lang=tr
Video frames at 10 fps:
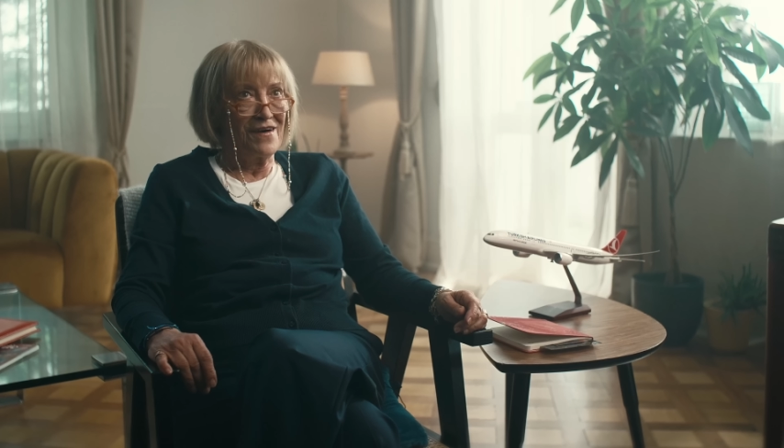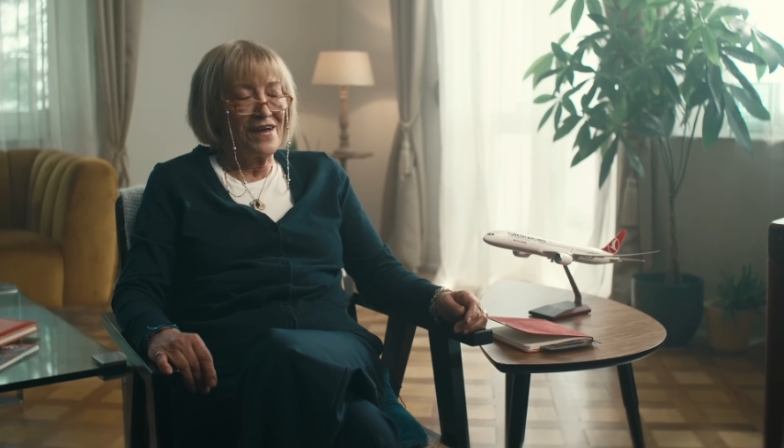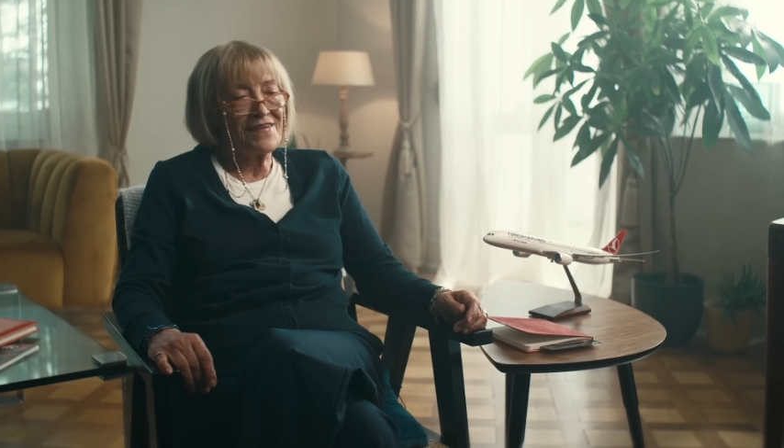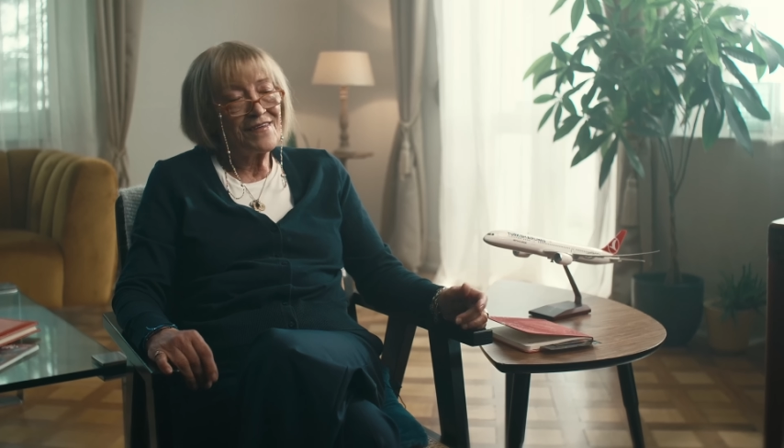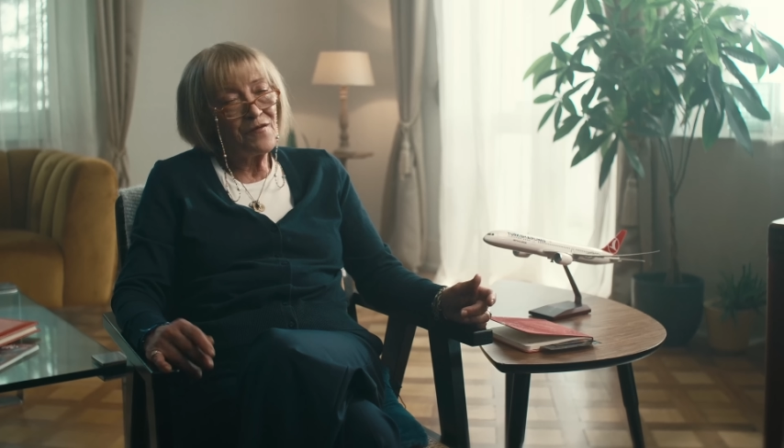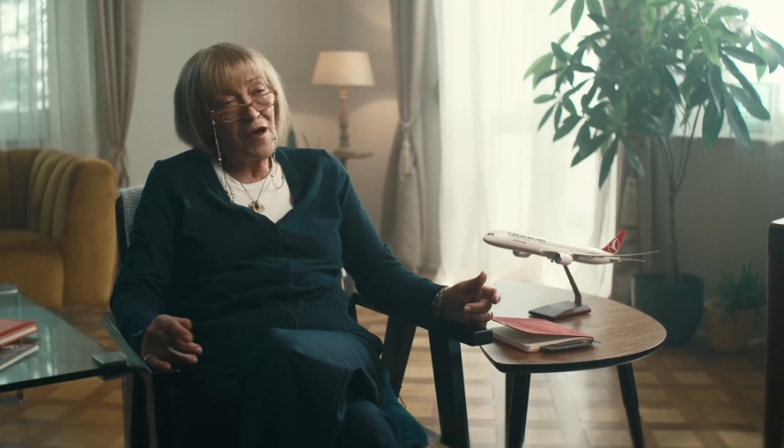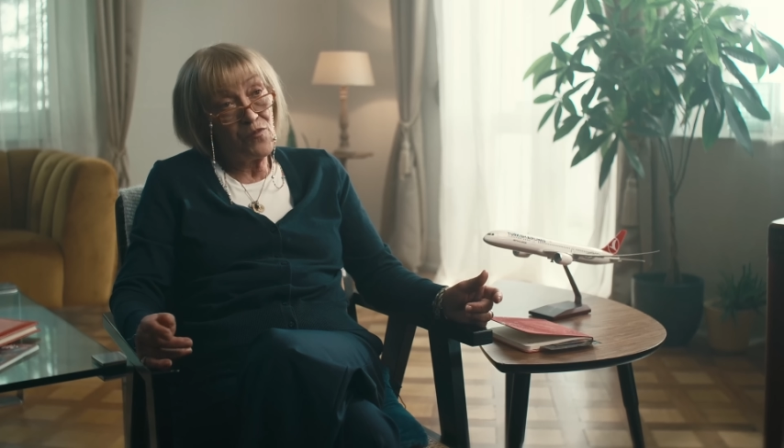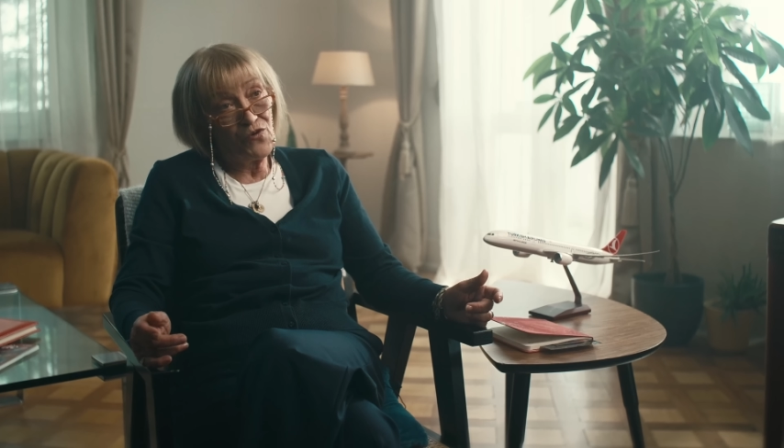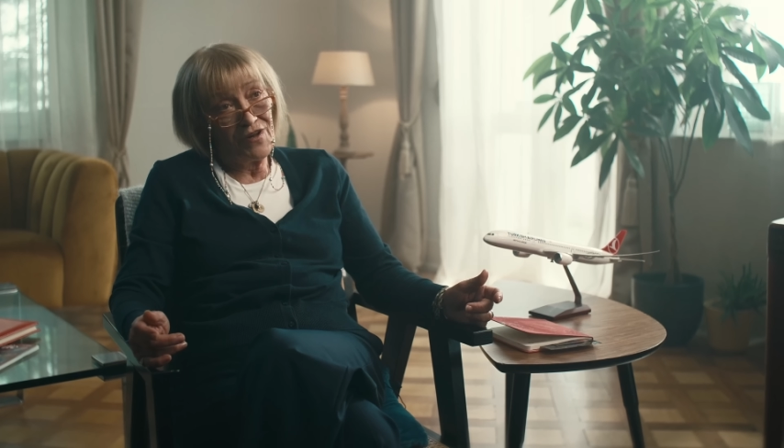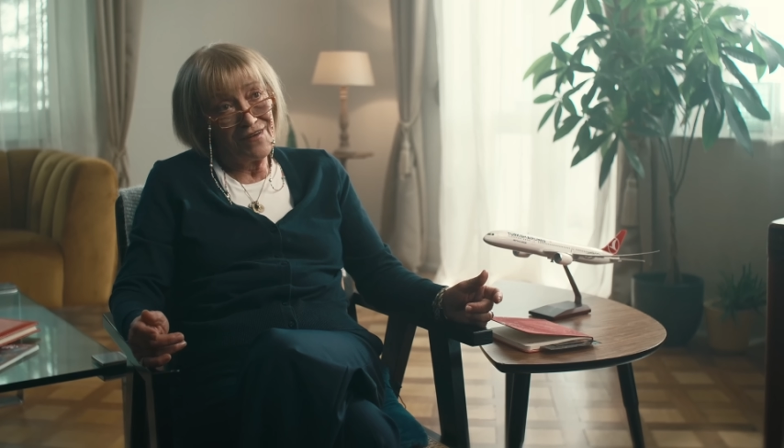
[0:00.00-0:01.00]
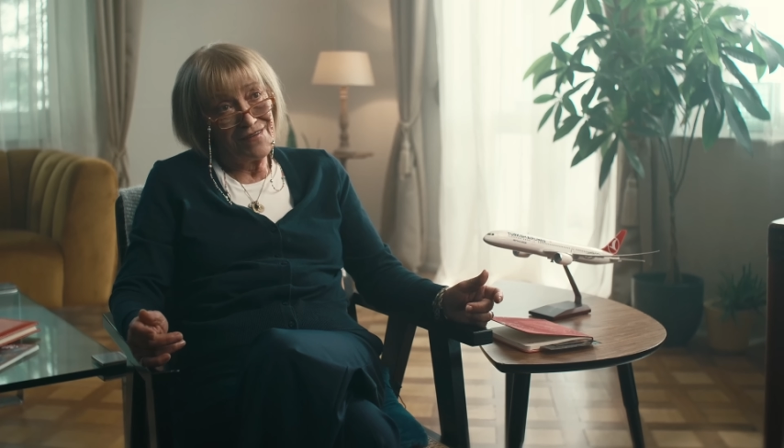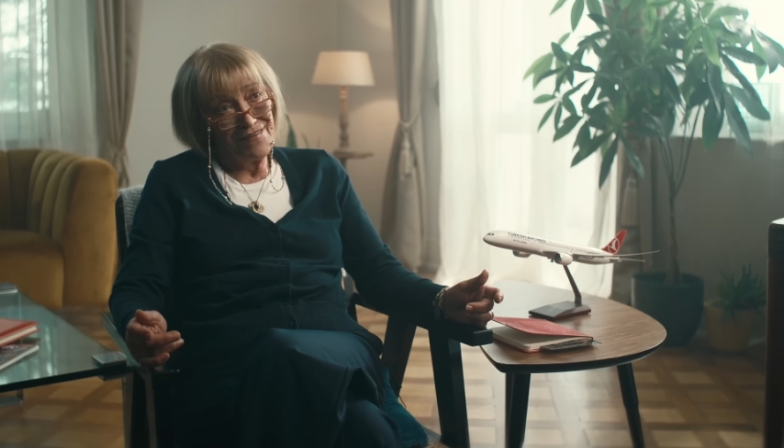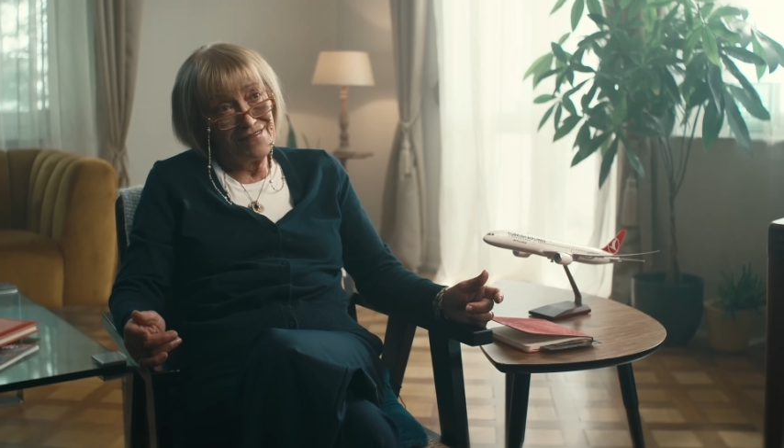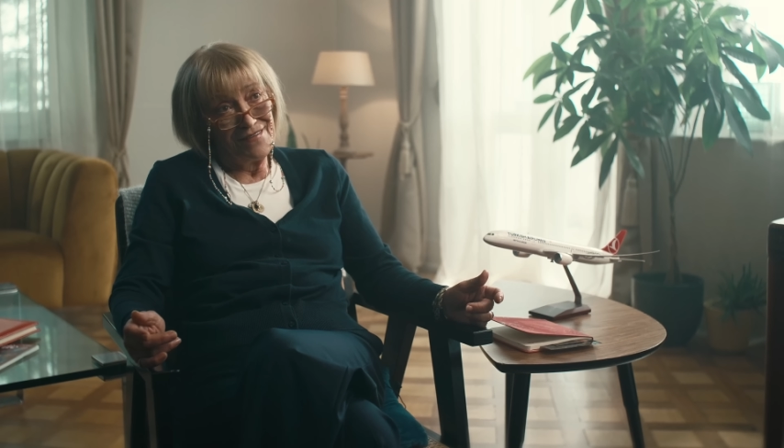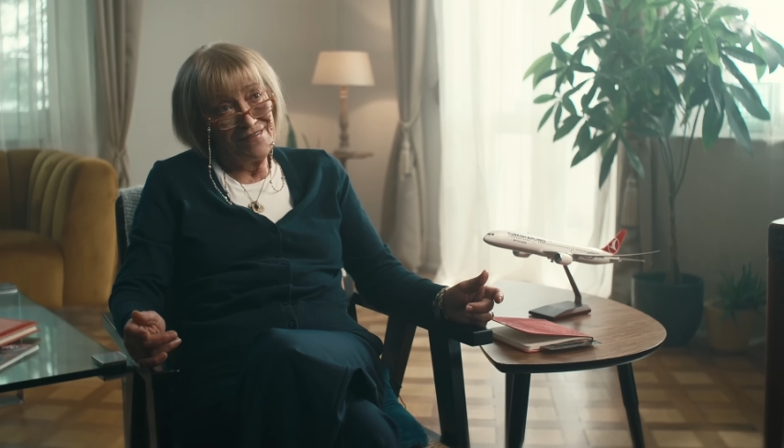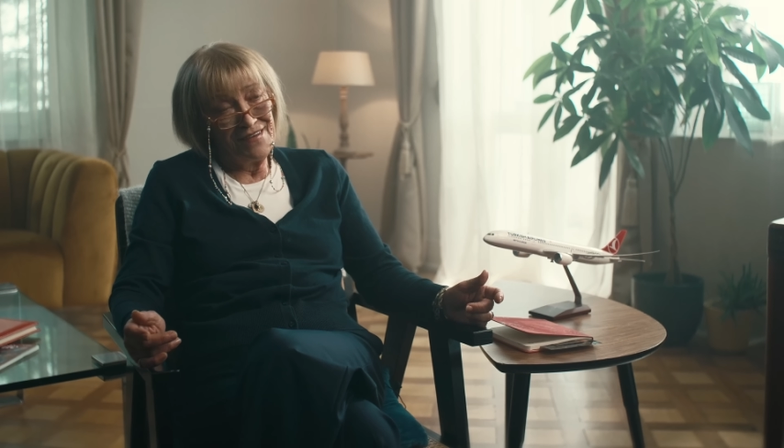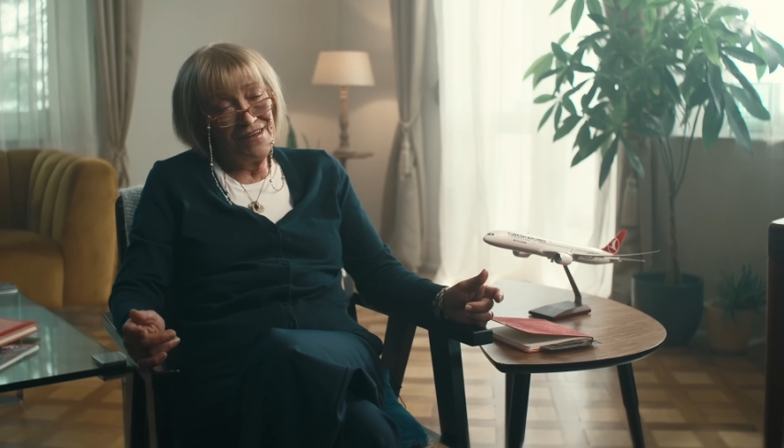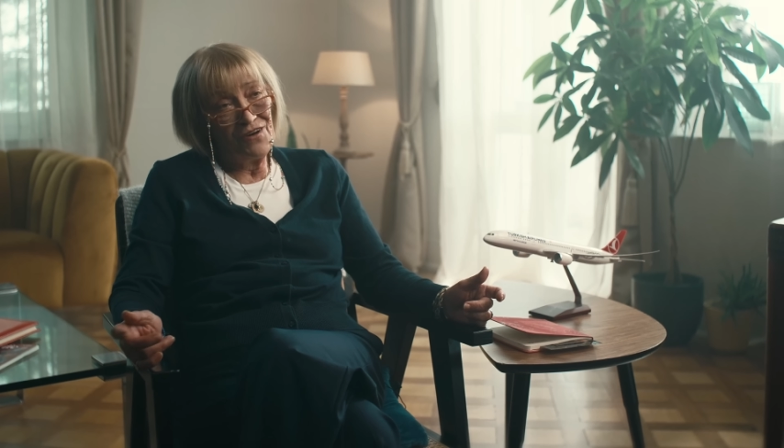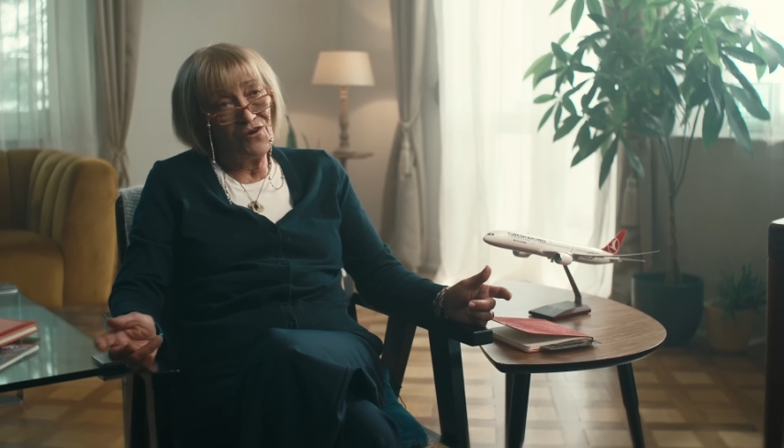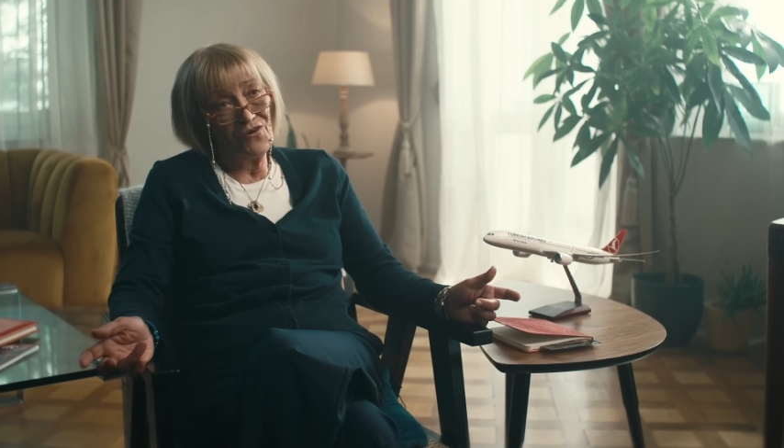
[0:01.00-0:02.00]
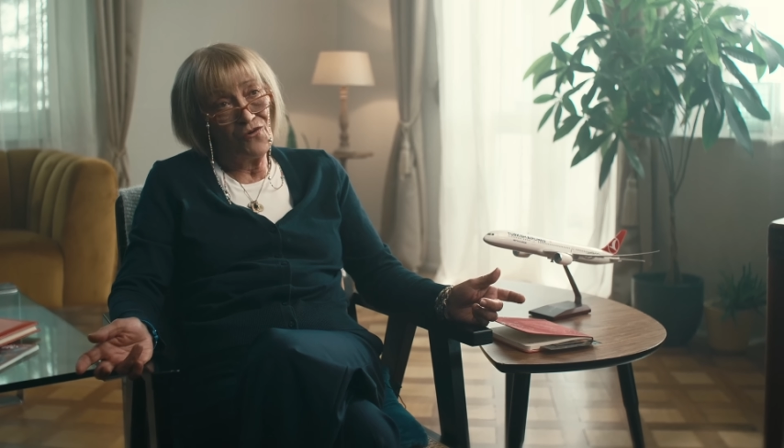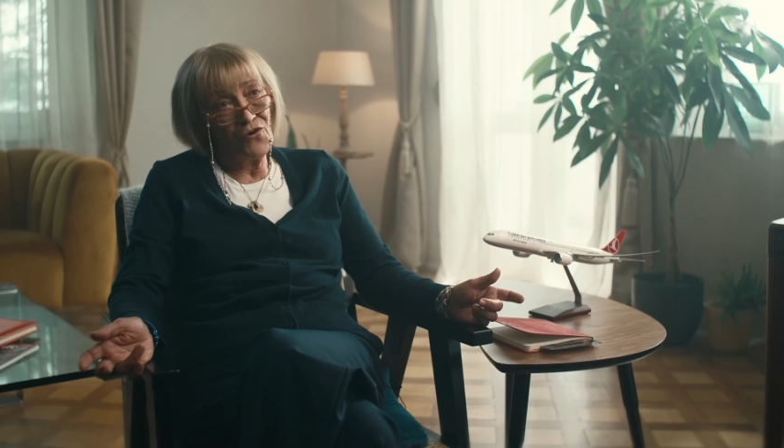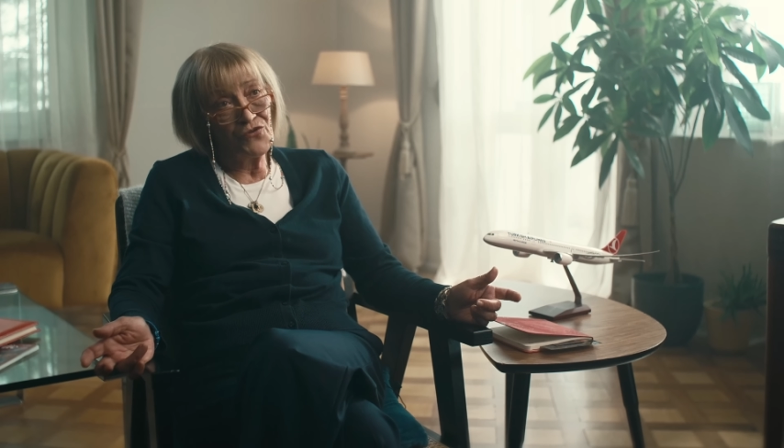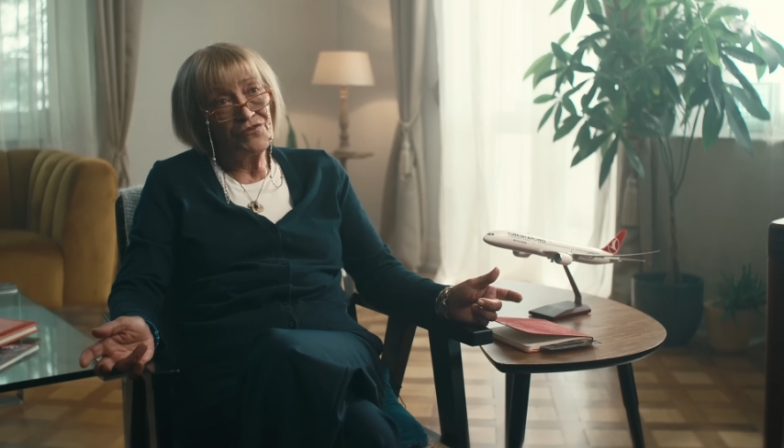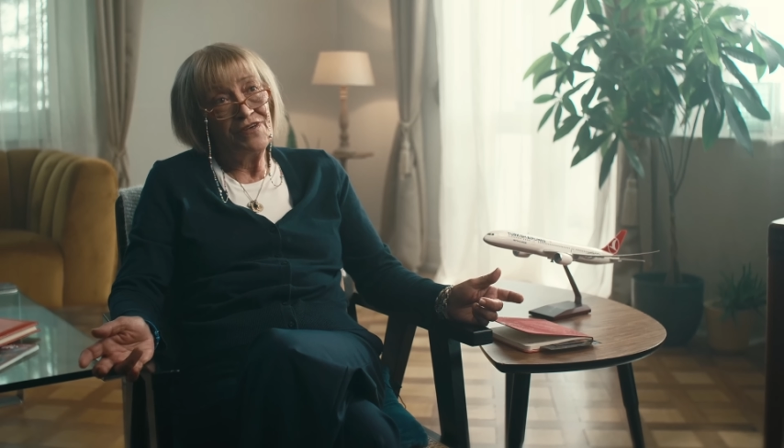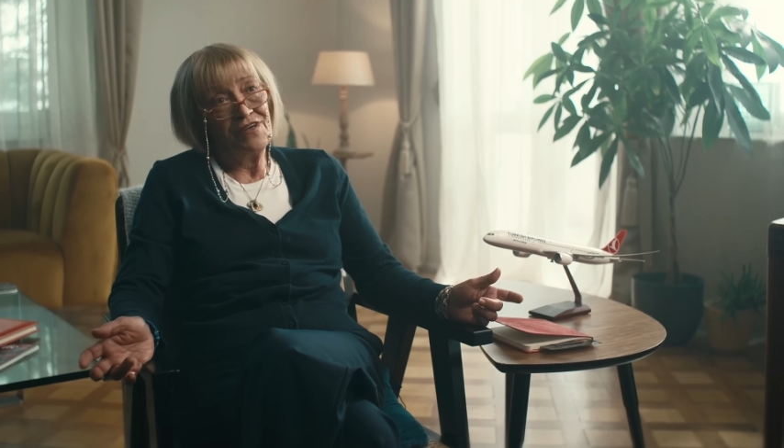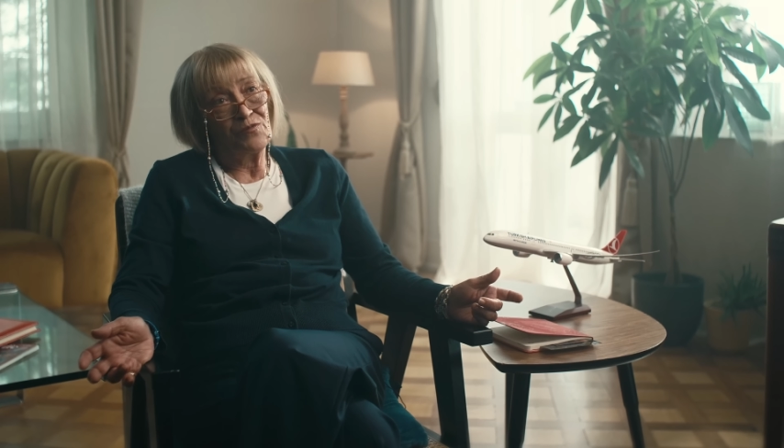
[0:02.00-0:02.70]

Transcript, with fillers: hayatta ben böyle değil 10,